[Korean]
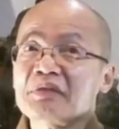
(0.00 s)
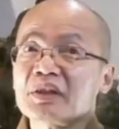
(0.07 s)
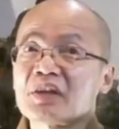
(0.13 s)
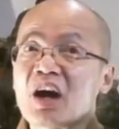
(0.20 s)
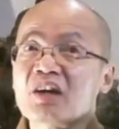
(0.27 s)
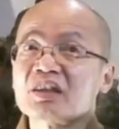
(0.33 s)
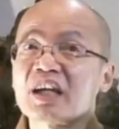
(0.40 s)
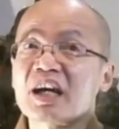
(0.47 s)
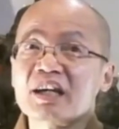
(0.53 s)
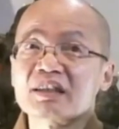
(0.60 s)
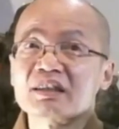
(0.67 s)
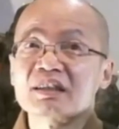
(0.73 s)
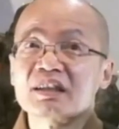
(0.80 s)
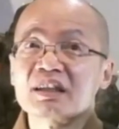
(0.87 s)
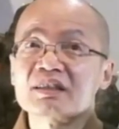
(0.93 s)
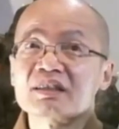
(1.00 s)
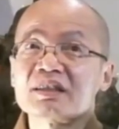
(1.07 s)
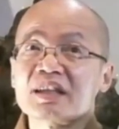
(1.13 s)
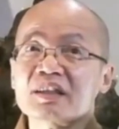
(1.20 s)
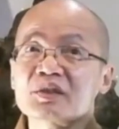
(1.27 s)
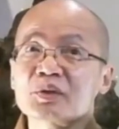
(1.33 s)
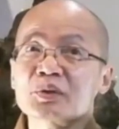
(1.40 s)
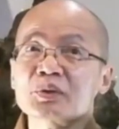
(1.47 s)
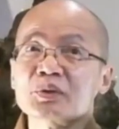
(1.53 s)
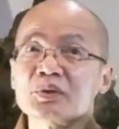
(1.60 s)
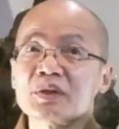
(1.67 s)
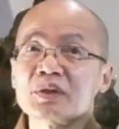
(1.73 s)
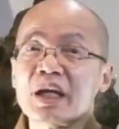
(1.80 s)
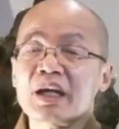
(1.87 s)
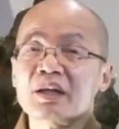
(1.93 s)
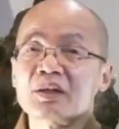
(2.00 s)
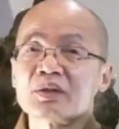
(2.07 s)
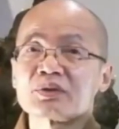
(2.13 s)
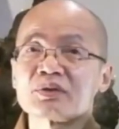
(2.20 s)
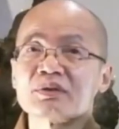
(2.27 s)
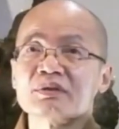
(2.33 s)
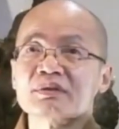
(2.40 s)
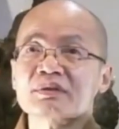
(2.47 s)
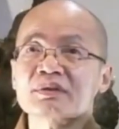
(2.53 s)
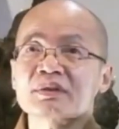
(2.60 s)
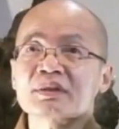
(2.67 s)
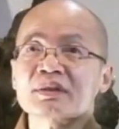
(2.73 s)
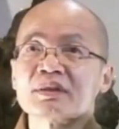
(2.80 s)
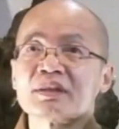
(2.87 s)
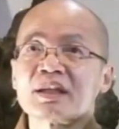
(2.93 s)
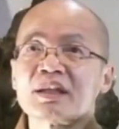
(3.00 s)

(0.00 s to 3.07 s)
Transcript: 진정 대승을 이해한다면 대승은 매우